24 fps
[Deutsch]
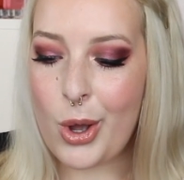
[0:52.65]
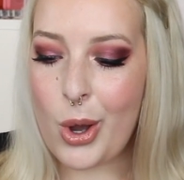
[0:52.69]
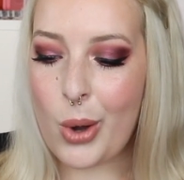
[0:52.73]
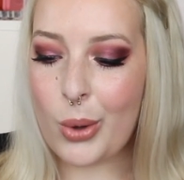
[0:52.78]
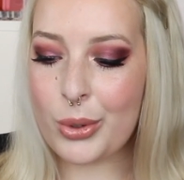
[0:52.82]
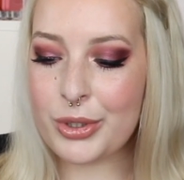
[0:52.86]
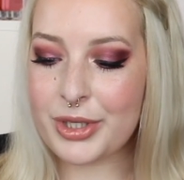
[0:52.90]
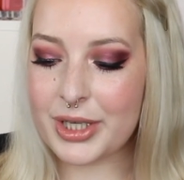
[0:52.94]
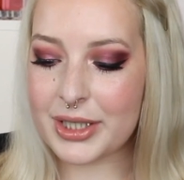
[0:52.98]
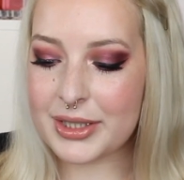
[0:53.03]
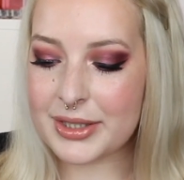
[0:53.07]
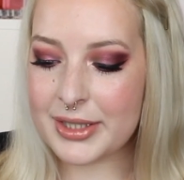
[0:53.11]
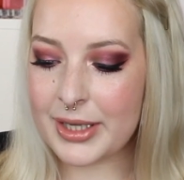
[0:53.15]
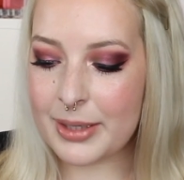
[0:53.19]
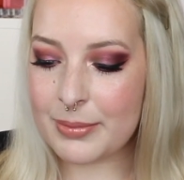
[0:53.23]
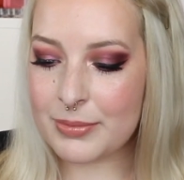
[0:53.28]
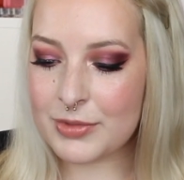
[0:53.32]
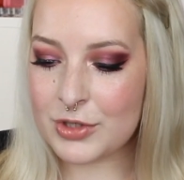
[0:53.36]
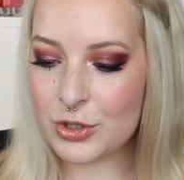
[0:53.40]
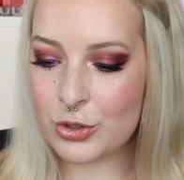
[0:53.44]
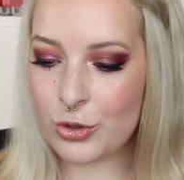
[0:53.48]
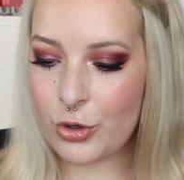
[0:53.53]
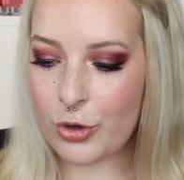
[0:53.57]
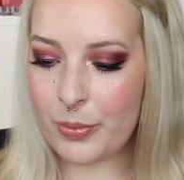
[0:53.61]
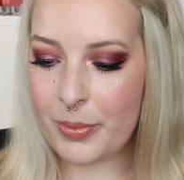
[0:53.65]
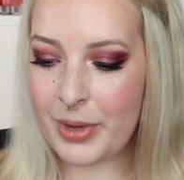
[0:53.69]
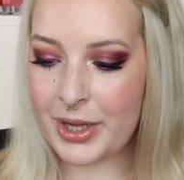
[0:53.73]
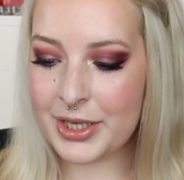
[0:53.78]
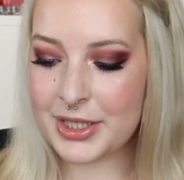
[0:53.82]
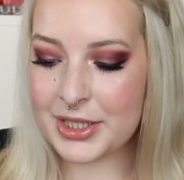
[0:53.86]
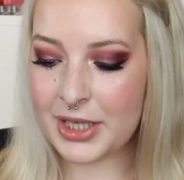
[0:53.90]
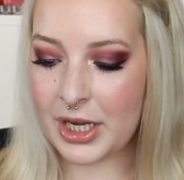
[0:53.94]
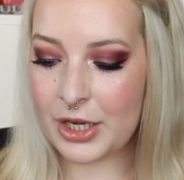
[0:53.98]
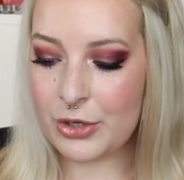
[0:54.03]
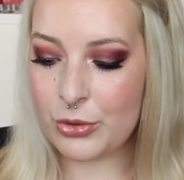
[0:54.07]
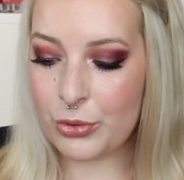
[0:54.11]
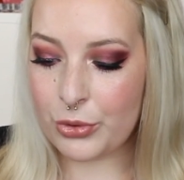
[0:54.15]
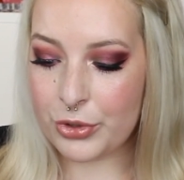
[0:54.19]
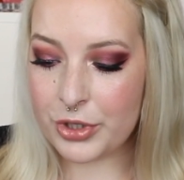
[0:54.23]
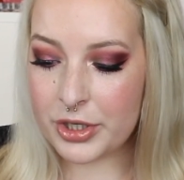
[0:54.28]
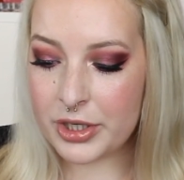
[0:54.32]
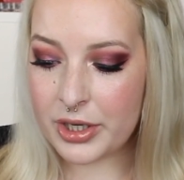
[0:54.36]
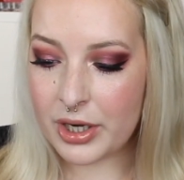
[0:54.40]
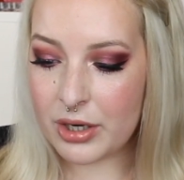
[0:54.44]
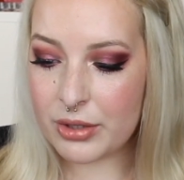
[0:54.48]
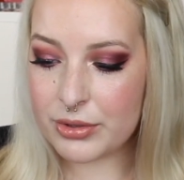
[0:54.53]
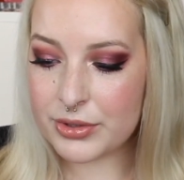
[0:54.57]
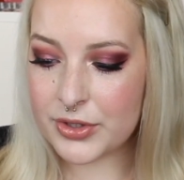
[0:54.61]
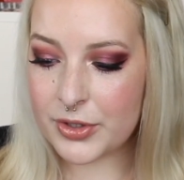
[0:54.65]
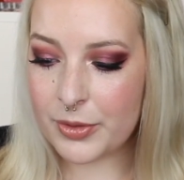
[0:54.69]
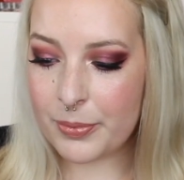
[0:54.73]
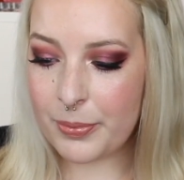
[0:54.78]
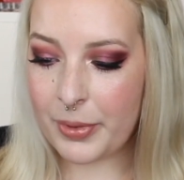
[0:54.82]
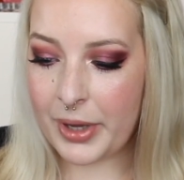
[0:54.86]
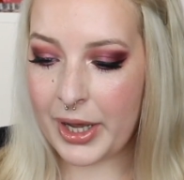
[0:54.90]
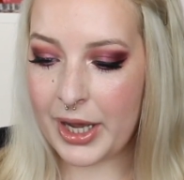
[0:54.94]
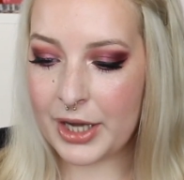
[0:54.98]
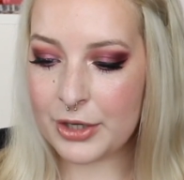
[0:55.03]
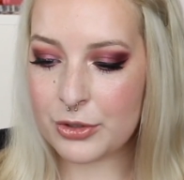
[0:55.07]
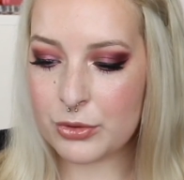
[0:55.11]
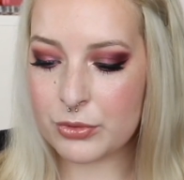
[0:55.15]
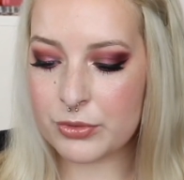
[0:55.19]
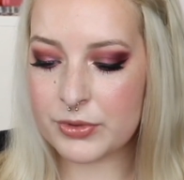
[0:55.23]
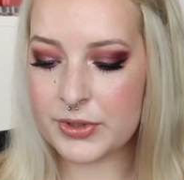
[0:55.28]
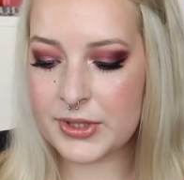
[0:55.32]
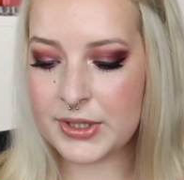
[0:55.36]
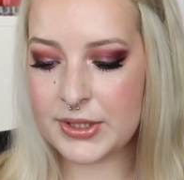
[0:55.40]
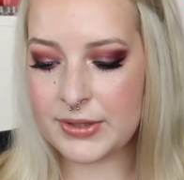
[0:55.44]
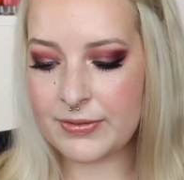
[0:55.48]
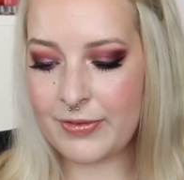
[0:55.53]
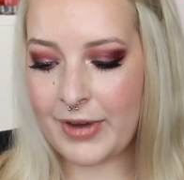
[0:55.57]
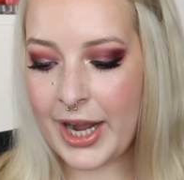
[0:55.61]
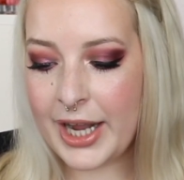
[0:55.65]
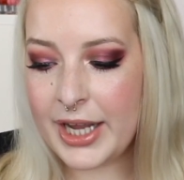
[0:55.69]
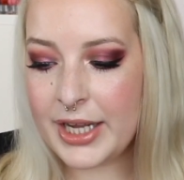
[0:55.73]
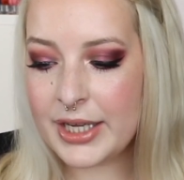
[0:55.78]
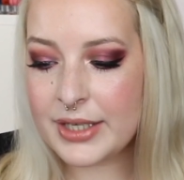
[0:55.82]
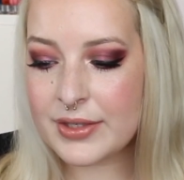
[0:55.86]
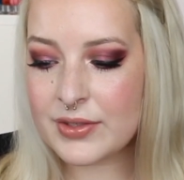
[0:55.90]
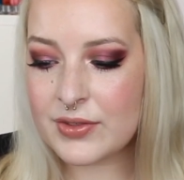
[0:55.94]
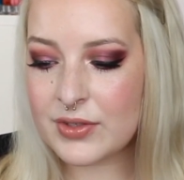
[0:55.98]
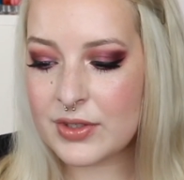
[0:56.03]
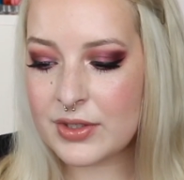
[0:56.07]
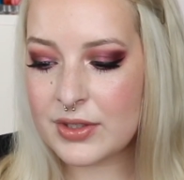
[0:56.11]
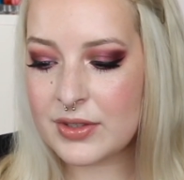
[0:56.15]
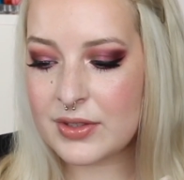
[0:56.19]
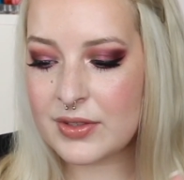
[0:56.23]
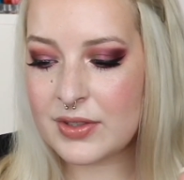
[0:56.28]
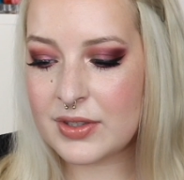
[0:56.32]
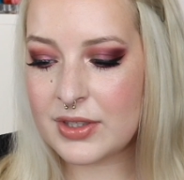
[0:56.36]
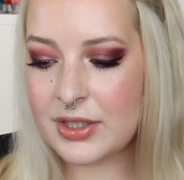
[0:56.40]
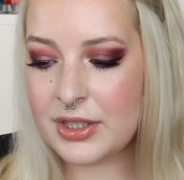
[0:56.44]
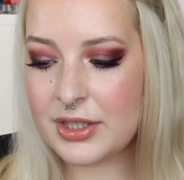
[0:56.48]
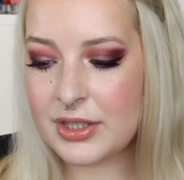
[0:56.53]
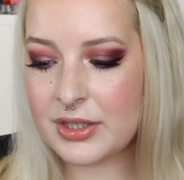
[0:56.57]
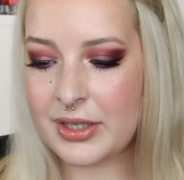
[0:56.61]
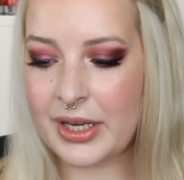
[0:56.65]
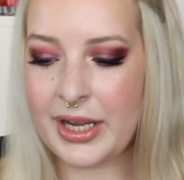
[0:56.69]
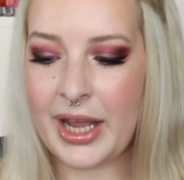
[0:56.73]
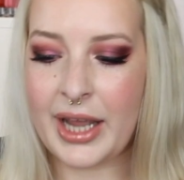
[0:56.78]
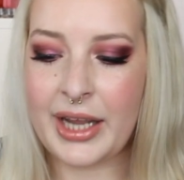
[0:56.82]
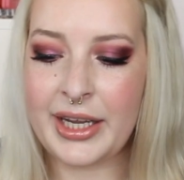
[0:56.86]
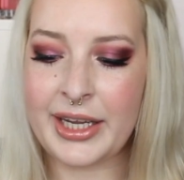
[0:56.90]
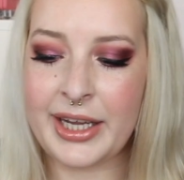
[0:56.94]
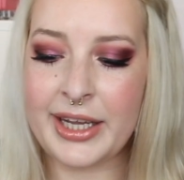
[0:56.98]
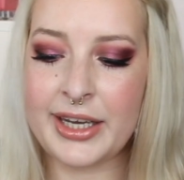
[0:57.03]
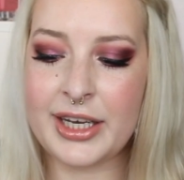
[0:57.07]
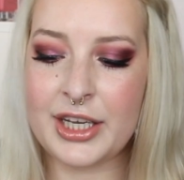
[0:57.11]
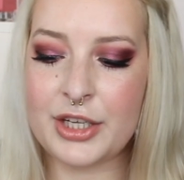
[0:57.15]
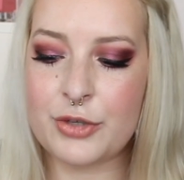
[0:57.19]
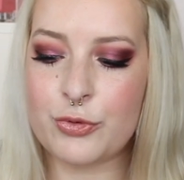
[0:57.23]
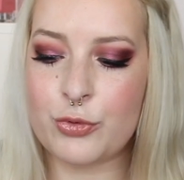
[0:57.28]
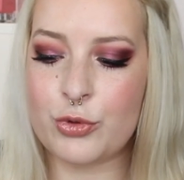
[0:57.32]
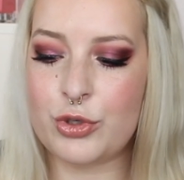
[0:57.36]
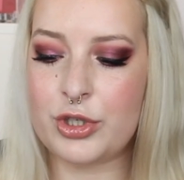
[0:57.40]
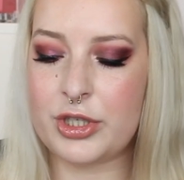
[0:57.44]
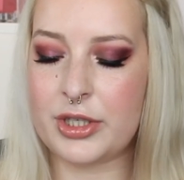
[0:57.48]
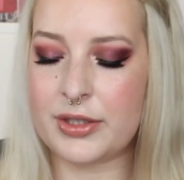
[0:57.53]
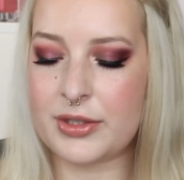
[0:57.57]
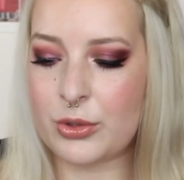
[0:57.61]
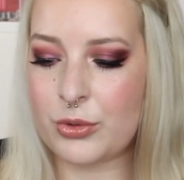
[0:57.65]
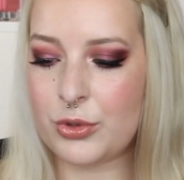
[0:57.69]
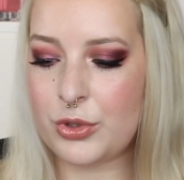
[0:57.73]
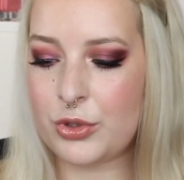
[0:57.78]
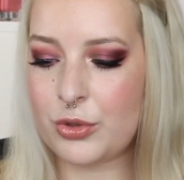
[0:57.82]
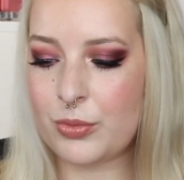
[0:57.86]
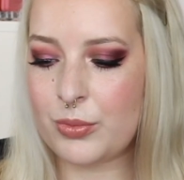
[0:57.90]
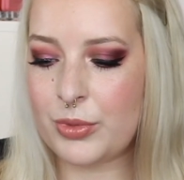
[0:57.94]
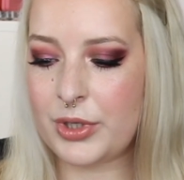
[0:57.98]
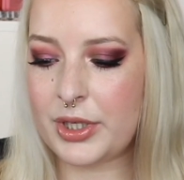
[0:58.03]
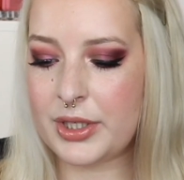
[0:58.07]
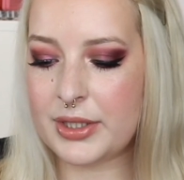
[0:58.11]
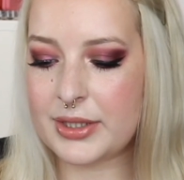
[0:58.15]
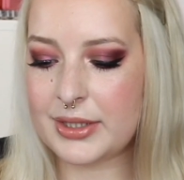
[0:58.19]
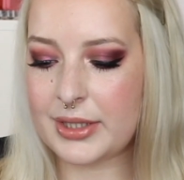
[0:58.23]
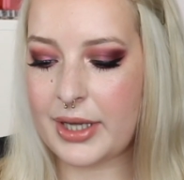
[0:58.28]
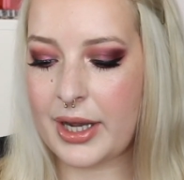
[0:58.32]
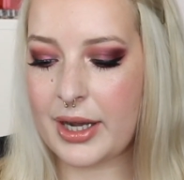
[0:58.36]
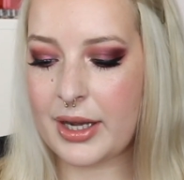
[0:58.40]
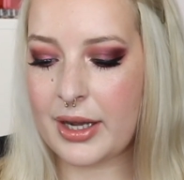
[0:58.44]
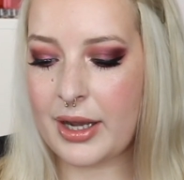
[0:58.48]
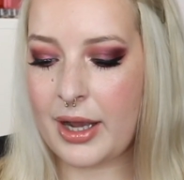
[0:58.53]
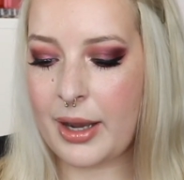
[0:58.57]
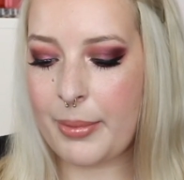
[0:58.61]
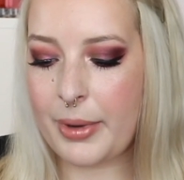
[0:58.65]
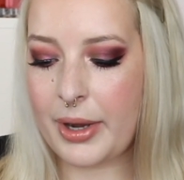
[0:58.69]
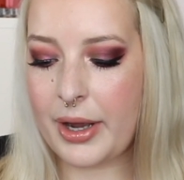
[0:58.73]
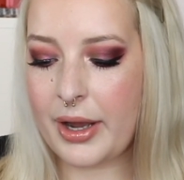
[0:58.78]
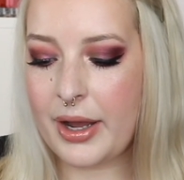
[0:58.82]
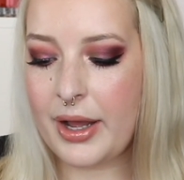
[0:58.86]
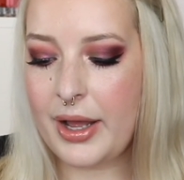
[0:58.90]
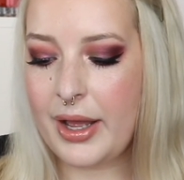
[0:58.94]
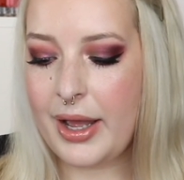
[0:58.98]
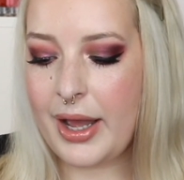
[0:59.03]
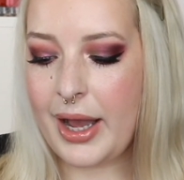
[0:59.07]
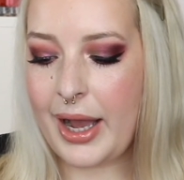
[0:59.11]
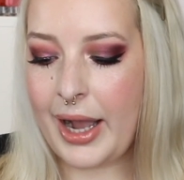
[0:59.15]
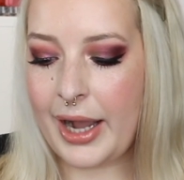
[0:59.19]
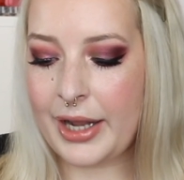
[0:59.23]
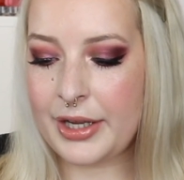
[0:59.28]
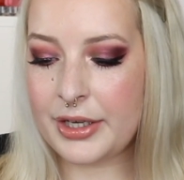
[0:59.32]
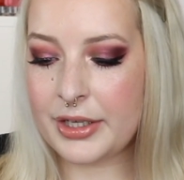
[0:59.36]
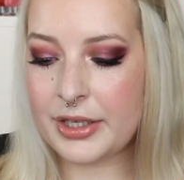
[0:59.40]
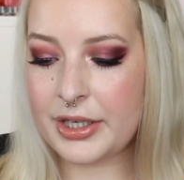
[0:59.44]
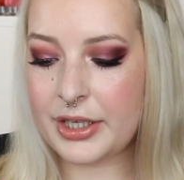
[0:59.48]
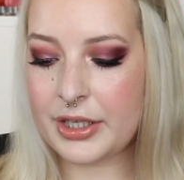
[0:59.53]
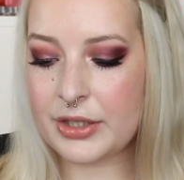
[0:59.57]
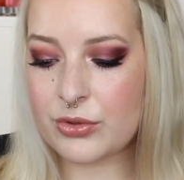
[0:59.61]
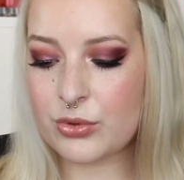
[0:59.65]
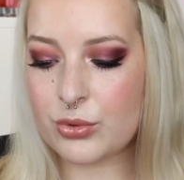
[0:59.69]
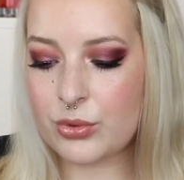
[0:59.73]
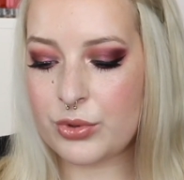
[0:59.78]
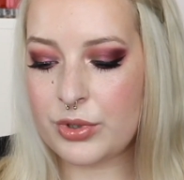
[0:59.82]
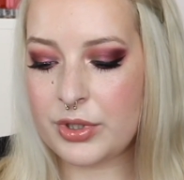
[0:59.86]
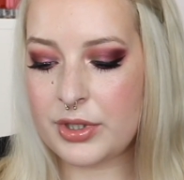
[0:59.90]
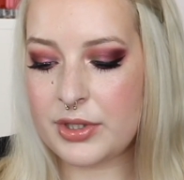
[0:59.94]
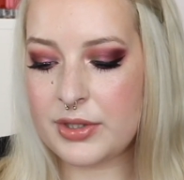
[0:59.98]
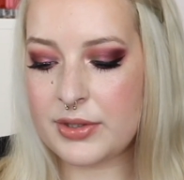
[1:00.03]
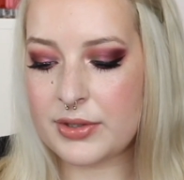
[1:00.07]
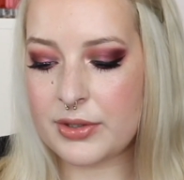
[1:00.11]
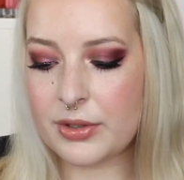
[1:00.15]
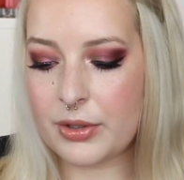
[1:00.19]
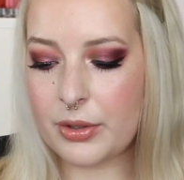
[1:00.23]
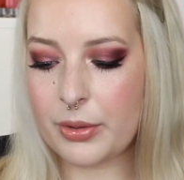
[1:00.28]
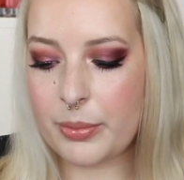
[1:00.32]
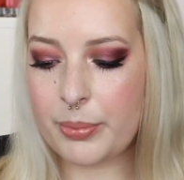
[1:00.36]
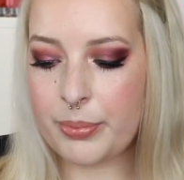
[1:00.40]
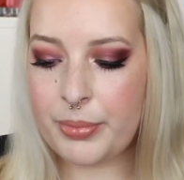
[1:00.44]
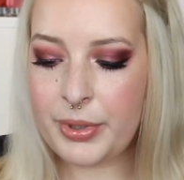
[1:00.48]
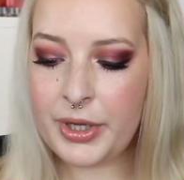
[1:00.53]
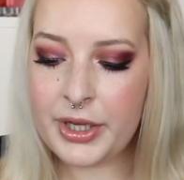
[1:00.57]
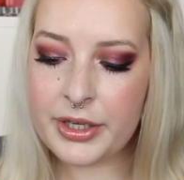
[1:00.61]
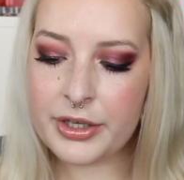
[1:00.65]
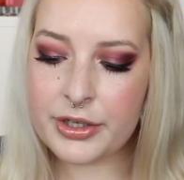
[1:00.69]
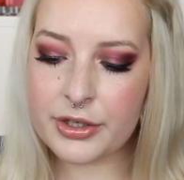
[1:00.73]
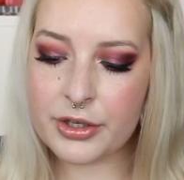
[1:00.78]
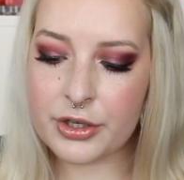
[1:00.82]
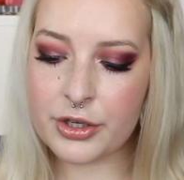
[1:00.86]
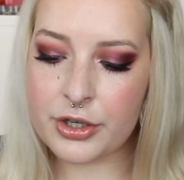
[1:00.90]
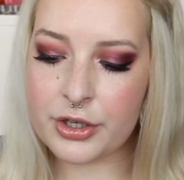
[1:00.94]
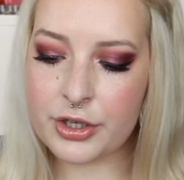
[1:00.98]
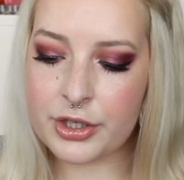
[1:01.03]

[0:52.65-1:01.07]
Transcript: Und jetzt haben sie nochmal drei neue rausgebracht und zwei sind sich, naja, ähnlich würde ich jetzt auch nicht unbedingt sagen, aber eine geht so in diese pinkere